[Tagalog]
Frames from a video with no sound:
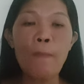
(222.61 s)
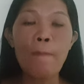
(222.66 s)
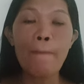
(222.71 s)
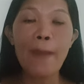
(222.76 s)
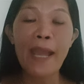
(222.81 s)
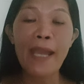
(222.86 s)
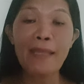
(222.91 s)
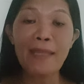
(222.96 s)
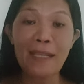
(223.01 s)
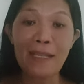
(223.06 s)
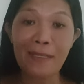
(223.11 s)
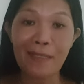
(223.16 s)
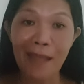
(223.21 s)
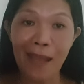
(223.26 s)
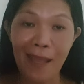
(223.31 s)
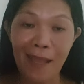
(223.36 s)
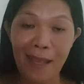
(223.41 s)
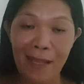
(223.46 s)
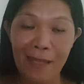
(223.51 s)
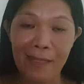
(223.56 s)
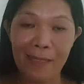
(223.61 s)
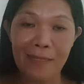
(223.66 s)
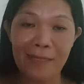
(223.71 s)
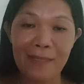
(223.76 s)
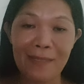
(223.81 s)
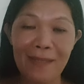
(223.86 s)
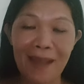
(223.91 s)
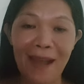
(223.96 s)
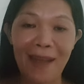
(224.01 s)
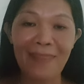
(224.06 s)

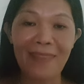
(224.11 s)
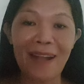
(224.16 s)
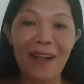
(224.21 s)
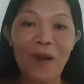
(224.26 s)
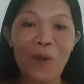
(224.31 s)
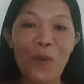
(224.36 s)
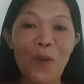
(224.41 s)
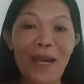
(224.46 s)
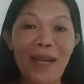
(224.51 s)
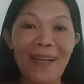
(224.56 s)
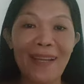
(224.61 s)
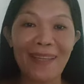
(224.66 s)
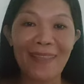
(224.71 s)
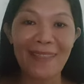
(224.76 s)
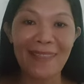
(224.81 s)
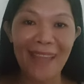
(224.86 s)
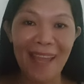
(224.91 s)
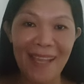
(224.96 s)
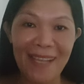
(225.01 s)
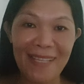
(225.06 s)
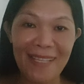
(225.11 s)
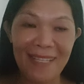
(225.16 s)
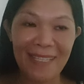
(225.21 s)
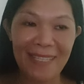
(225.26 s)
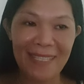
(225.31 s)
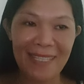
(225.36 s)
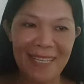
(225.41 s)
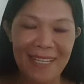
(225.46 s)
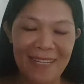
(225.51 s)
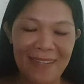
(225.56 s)
26 at ang
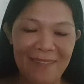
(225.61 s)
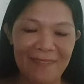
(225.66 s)
45.